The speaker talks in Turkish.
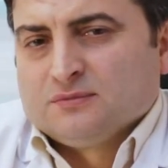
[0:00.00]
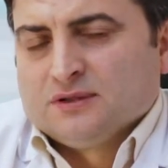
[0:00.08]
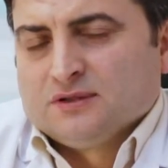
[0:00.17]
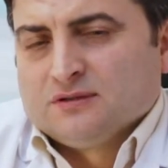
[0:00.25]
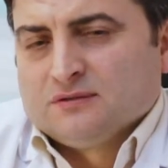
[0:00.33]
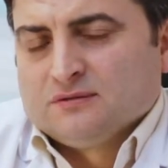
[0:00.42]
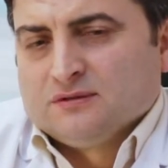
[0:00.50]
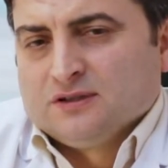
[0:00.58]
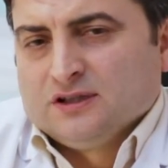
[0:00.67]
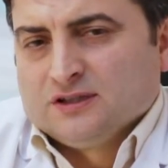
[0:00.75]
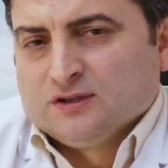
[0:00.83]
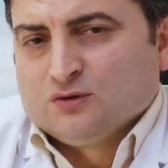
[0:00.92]
bir
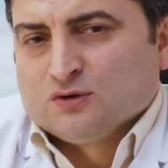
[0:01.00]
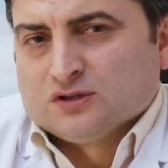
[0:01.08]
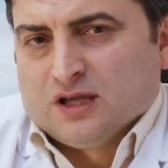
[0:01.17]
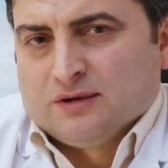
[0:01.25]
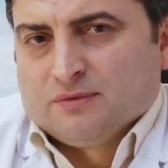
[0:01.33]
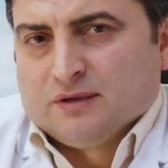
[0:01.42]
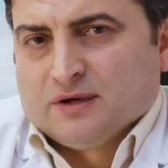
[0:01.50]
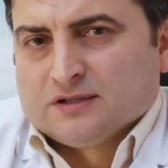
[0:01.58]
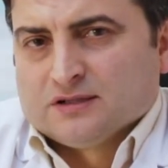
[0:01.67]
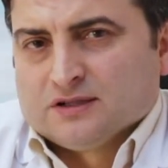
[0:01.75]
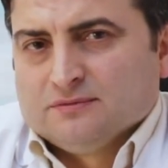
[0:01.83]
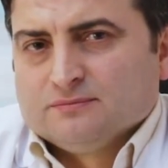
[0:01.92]
ilgi göstermeye
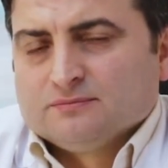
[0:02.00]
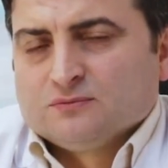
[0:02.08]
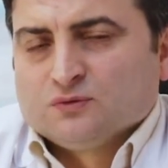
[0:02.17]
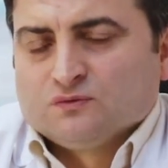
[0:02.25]
başladım